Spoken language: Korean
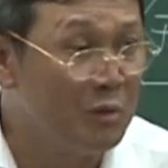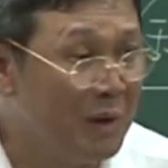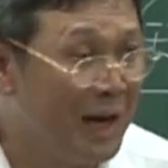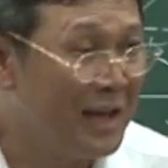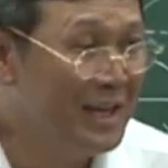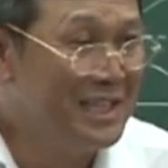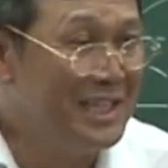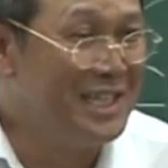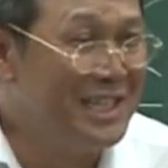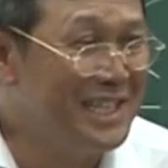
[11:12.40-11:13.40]
막
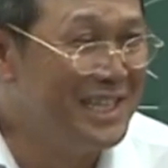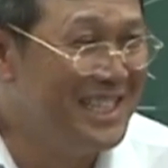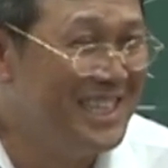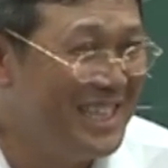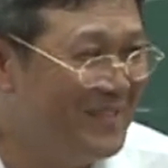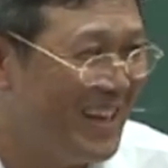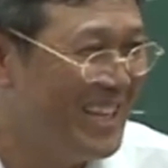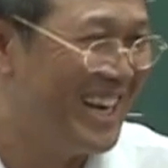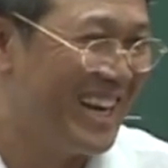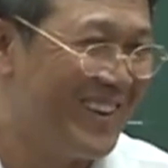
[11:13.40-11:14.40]
지글지글지글
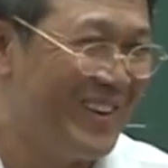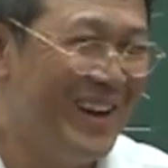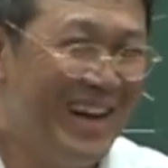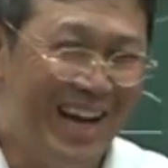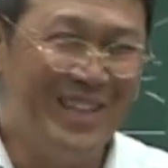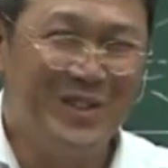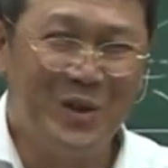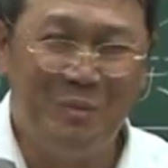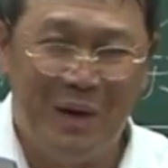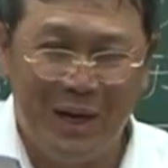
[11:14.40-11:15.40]
만들어가지고
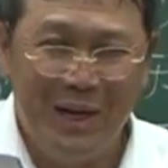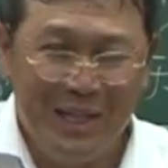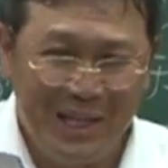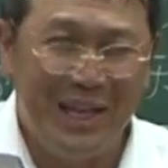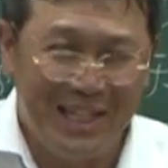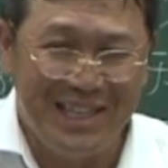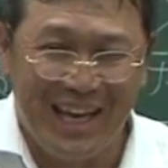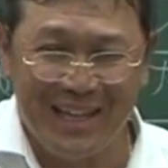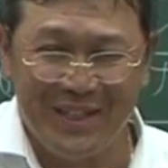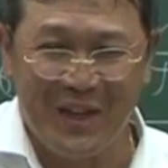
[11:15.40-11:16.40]
한쪽은 막
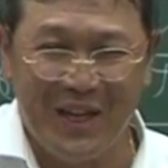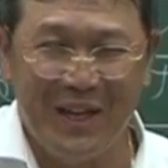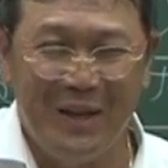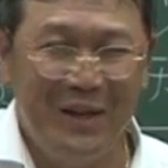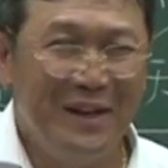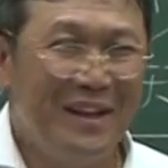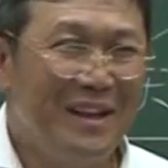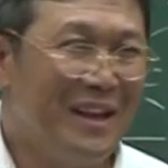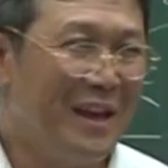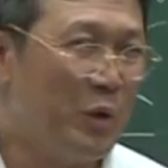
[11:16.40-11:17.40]
튀기지게, 그죠?
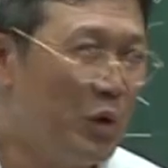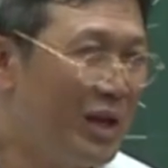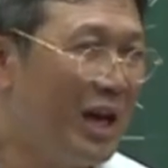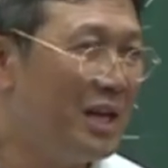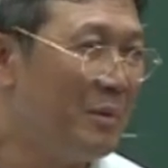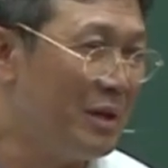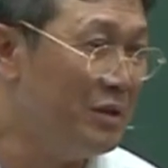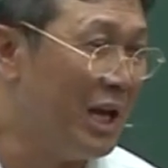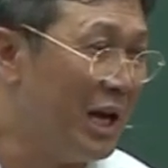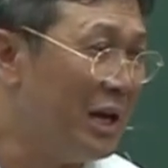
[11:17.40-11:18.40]
예, 그렇게 하는 게
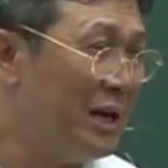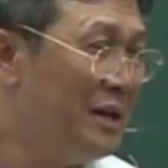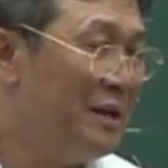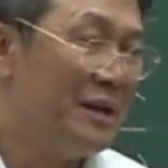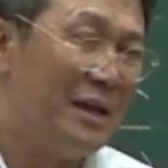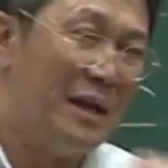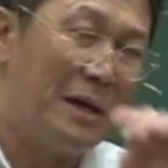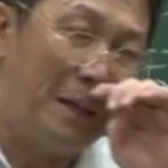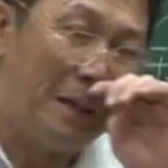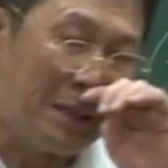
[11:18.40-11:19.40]
맞느냐. 예,
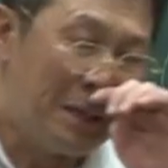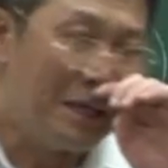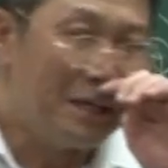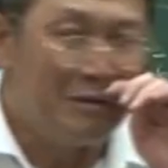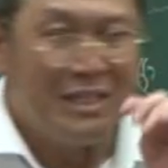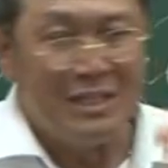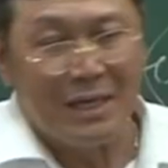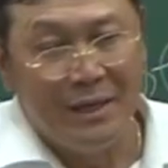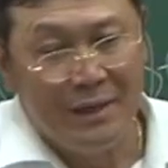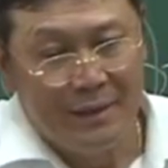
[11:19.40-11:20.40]
그런 것들이 여러분이
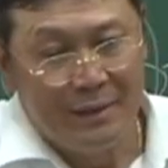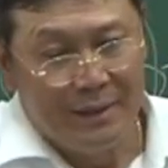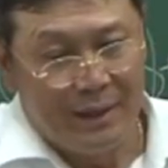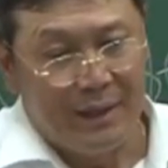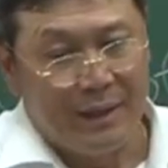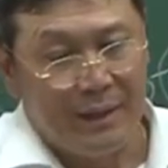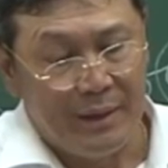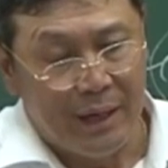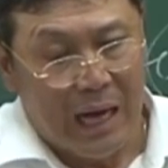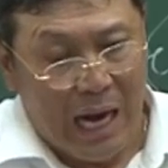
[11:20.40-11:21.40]
이제, 예,
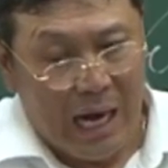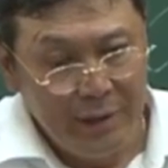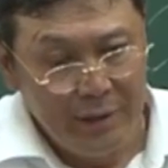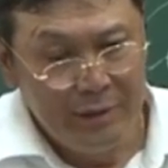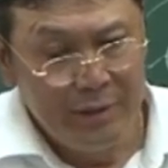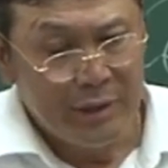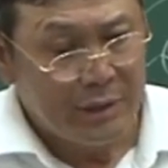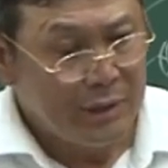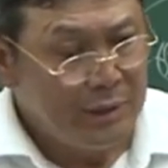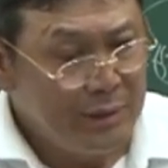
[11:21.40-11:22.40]
아는
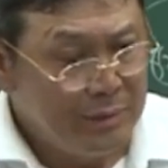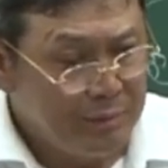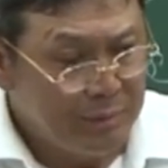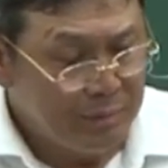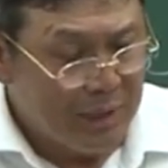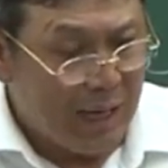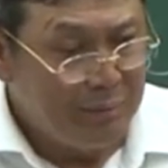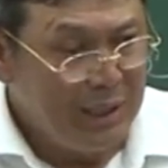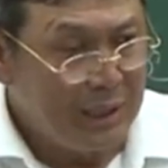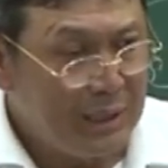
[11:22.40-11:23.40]
어떤
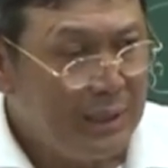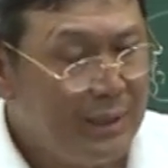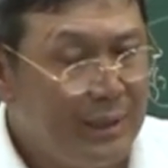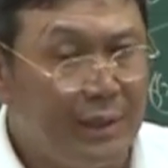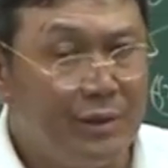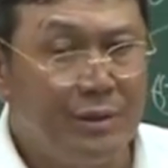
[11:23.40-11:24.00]
답이 예,